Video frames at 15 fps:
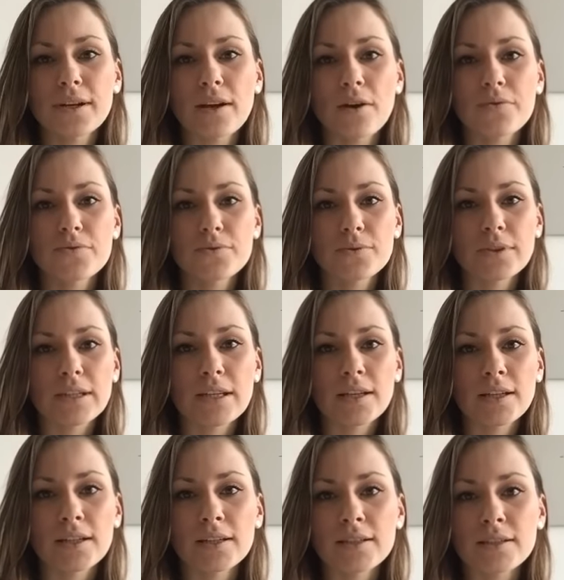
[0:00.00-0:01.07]
worden auf
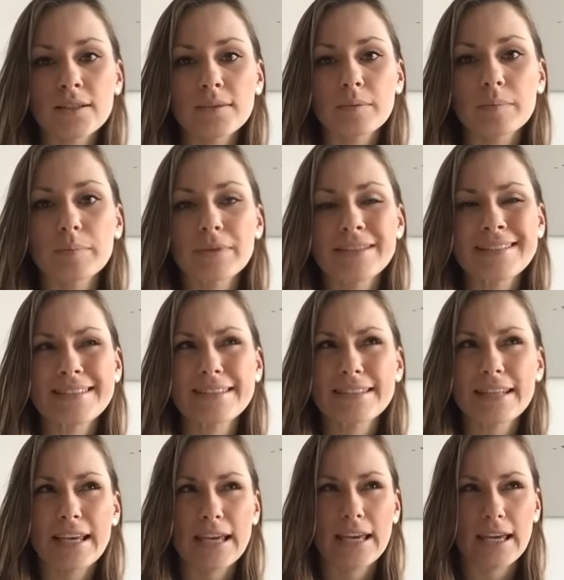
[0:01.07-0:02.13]
Turnieren bis
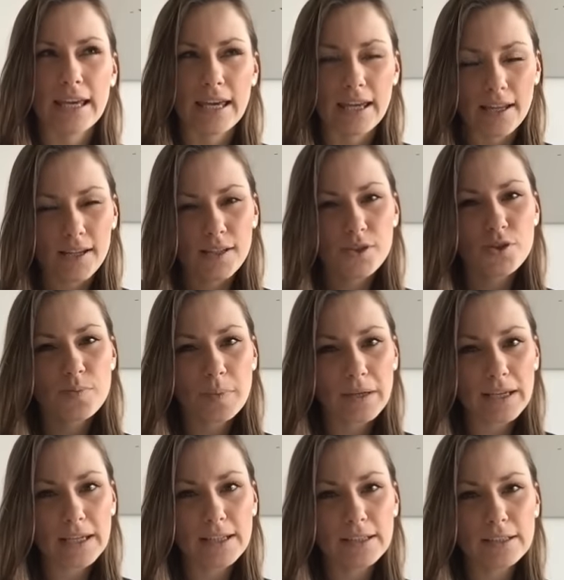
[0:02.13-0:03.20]

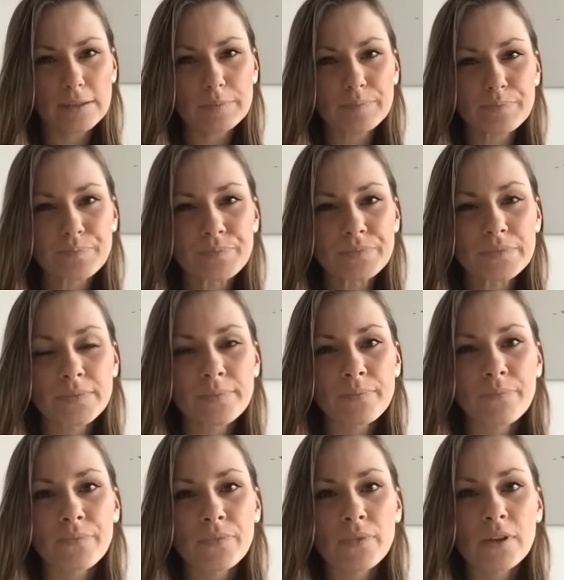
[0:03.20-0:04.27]
L-Springen.
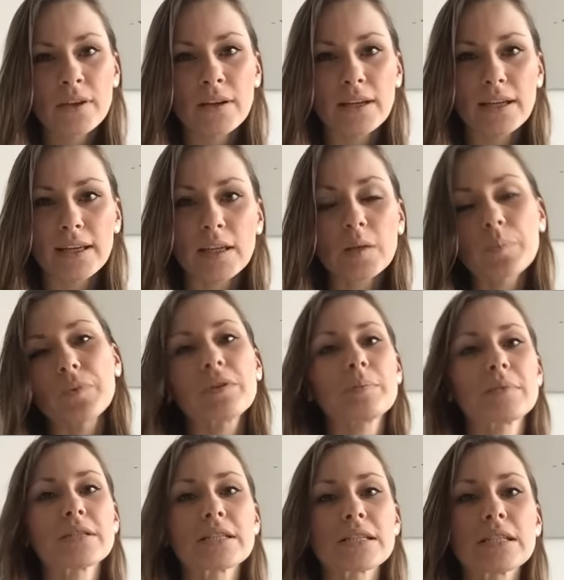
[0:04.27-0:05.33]
Ich bin
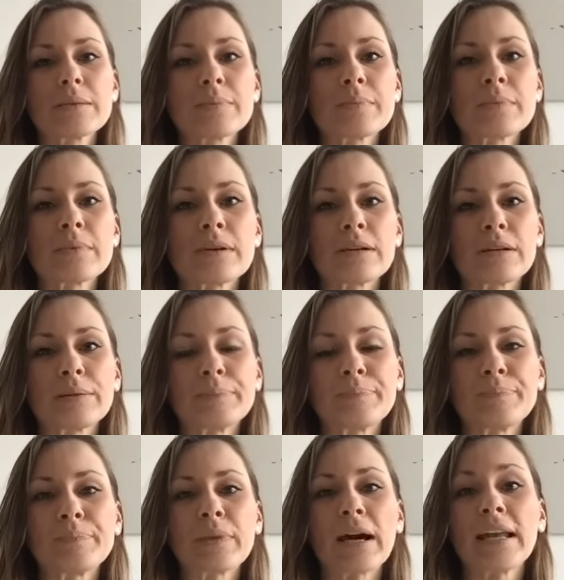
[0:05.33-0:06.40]
mit ihm
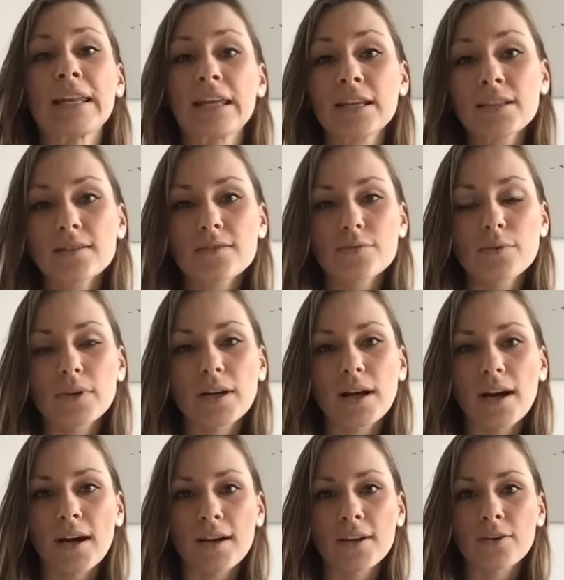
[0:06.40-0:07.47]
ähm, eine E-Dressur
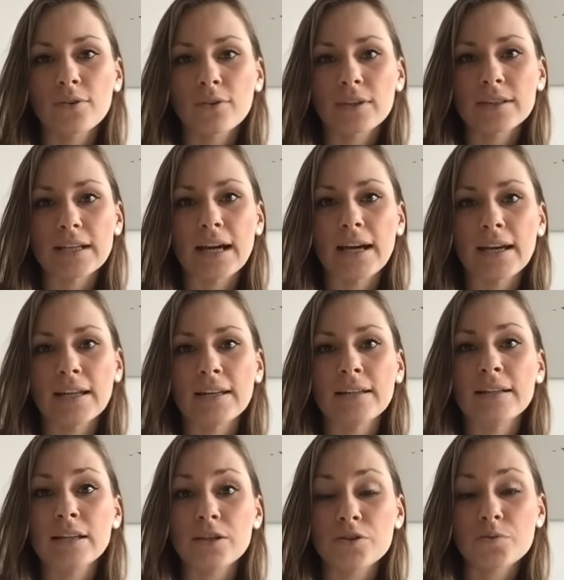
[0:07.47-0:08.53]
gegangen und ein
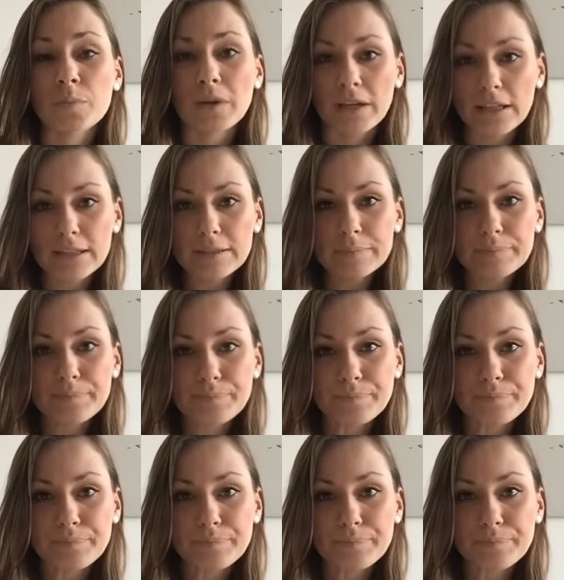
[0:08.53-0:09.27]
E-Springen.